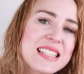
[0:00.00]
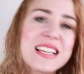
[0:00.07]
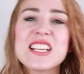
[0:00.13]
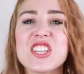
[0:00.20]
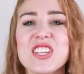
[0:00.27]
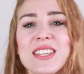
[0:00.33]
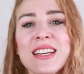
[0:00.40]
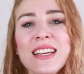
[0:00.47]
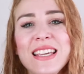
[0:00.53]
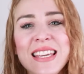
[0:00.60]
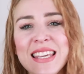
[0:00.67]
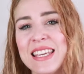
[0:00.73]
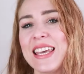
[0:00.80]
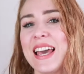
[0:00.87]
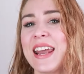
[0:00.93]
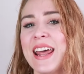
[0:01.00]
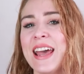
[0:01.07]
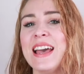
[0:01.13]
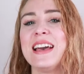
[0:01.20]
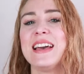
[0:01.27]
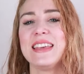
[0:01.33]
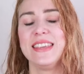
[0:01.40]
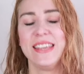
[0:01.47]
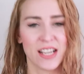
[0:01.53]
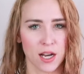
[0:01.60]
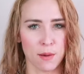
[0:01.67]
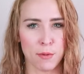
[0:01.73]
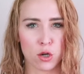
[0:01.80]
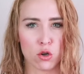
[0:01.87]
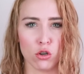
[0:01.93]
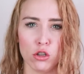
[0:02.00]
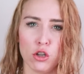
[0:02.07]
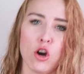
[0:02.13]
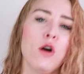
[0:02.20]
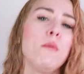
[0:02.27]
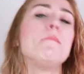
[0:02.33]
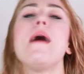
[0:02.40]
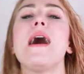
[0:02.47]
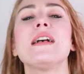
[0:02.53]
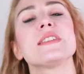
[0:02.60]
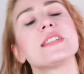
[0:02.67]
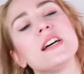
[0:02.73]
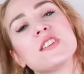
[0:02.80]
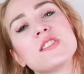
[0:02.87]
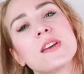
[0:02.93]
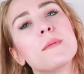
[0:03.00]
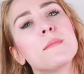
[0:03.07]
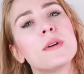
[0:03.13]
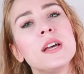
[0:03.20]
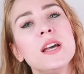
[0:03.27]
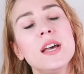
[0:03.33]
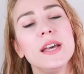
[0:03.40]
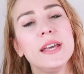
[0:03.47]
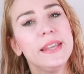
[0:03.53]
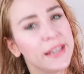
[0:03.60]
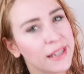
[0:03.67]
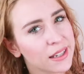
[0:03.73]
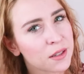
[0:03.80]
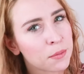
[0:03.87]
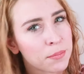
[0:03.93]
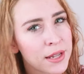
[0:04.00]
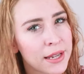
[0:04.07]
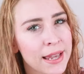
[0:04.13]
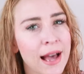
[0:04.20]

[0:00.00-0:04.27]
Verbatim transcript: saçını iki kere yıkamak oluyor. Ben saçlarımı yıkadım da